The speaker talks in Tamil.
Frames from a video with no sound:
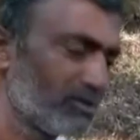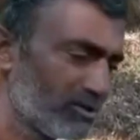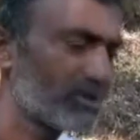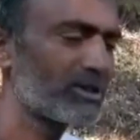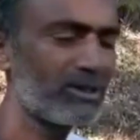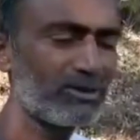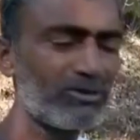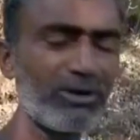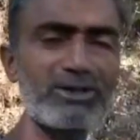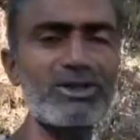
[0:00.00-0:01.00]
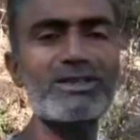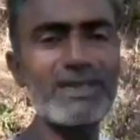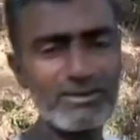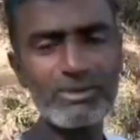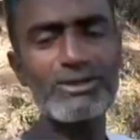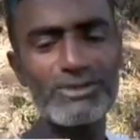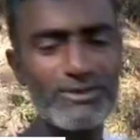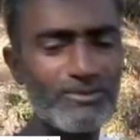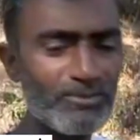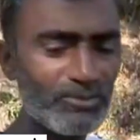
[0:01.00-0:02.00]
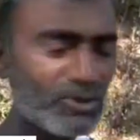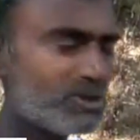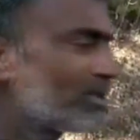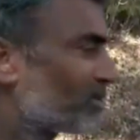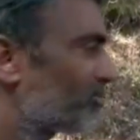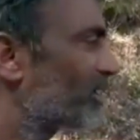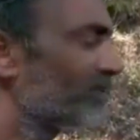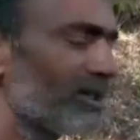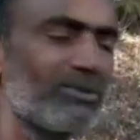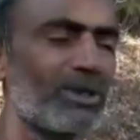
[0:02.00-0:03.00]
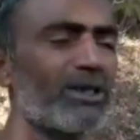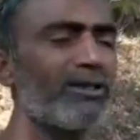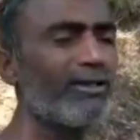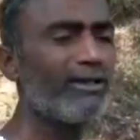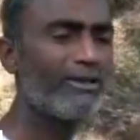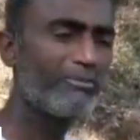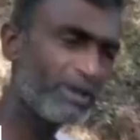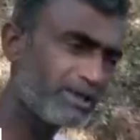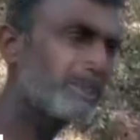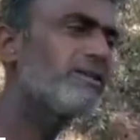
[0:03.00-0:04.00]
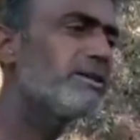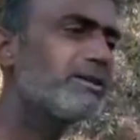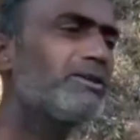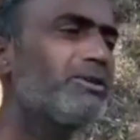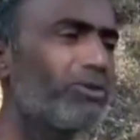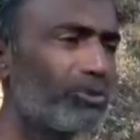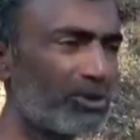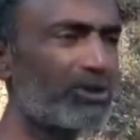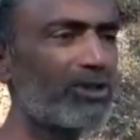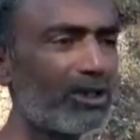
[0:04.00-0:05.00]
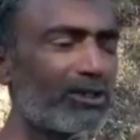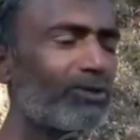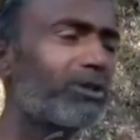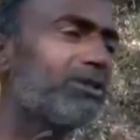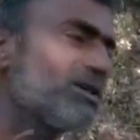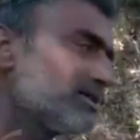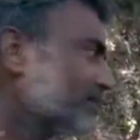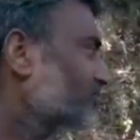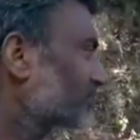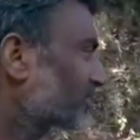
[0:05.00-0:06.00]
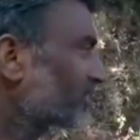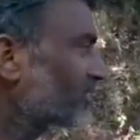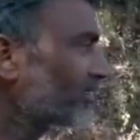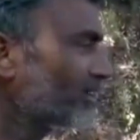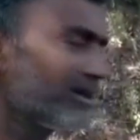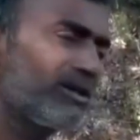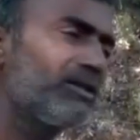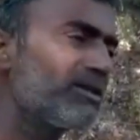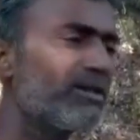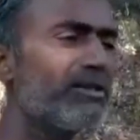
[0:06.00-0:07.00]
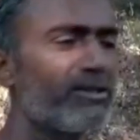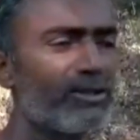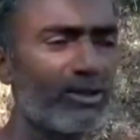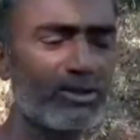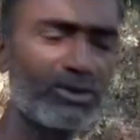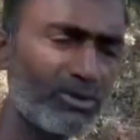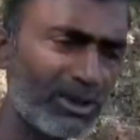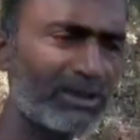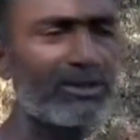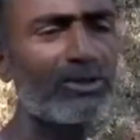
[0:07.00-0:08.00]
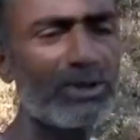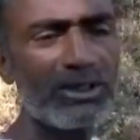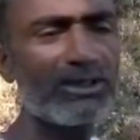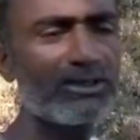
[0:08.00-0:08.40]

பொதுவாக நான் ஒரு இயற்கை காதலன் நான் விலங்குகளுக்காக அர்ப்பணிக்கப்பட்டுள்ளேன் கடந்த நான்கு வருஷமா இந்த பிராணிகளை கவனித்து வருகிறேன் இயற்கை என்றால் எனக்கு அவ்வளவு அன்பு